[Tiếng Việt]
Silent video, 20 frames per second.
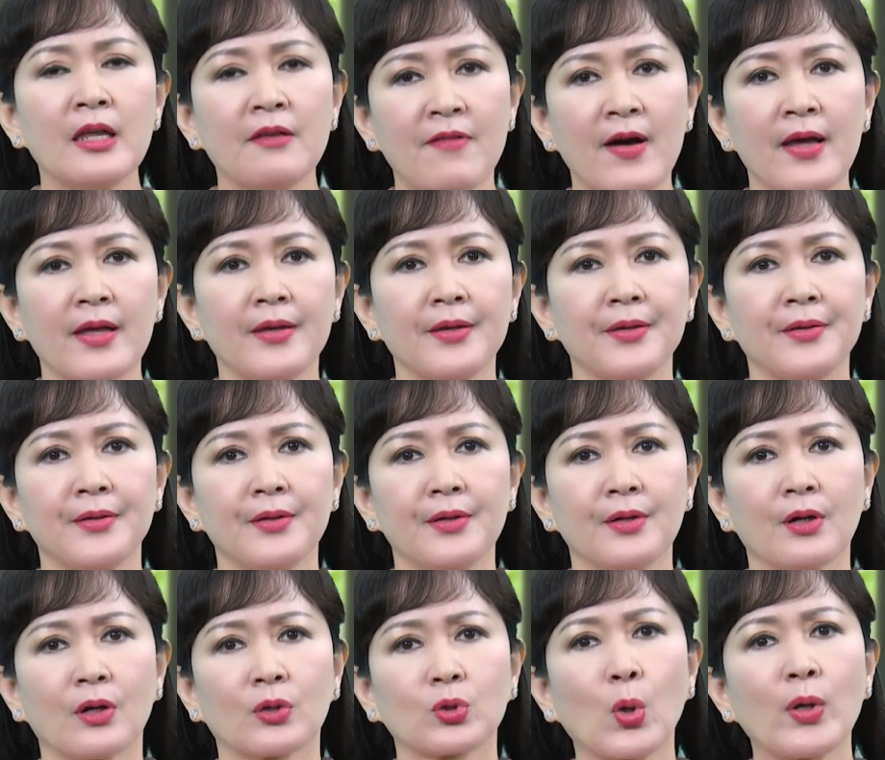Nghĩ vậy,
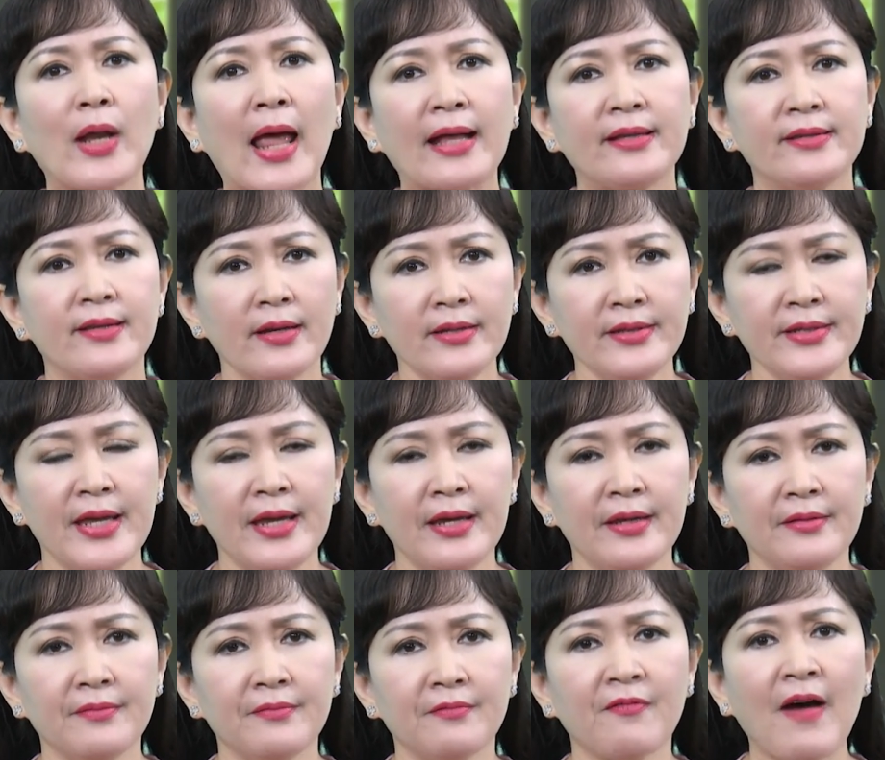tôi đành nhẫn
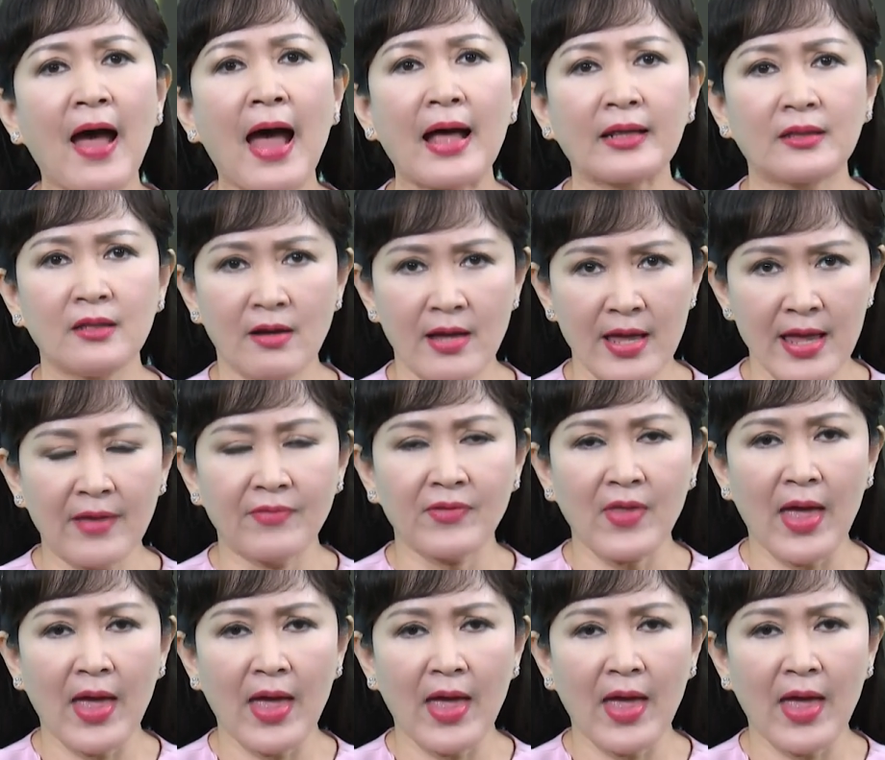nhịn và thực